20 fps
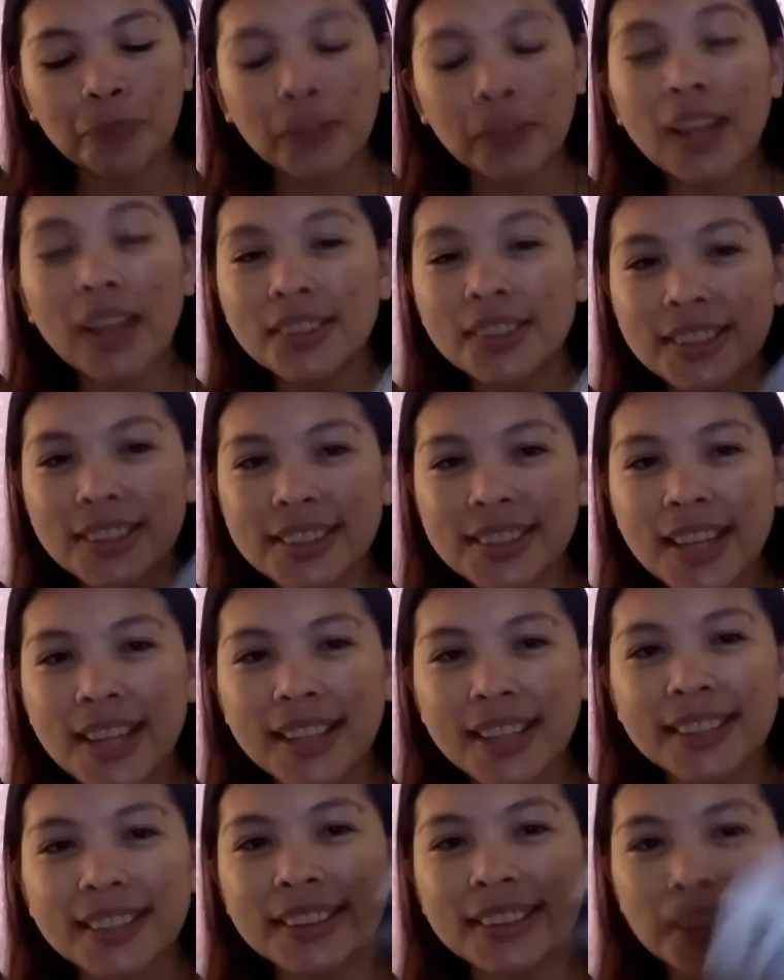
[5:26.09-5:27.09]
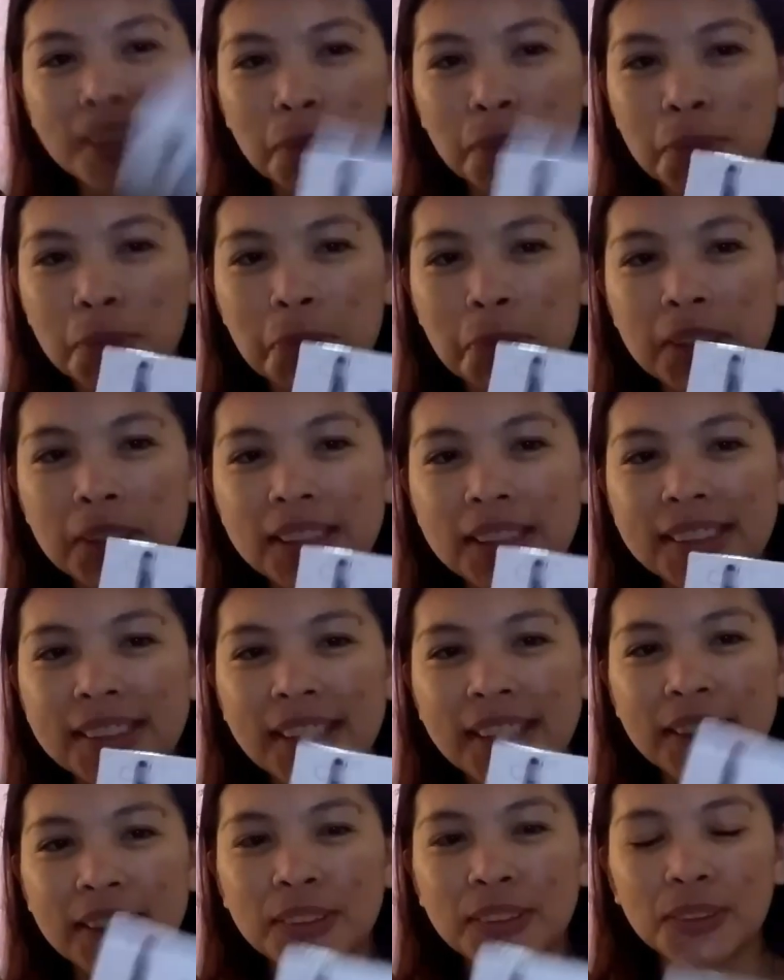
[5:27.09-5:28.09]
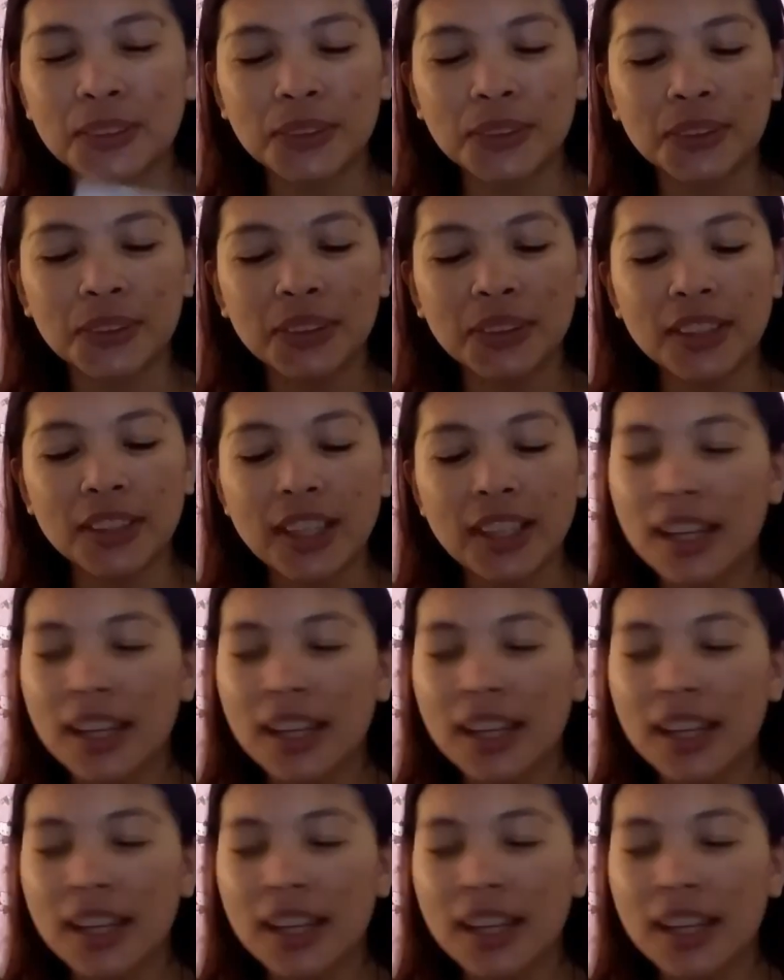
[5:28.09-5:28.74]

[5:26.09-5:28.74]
undecided na bumili nito,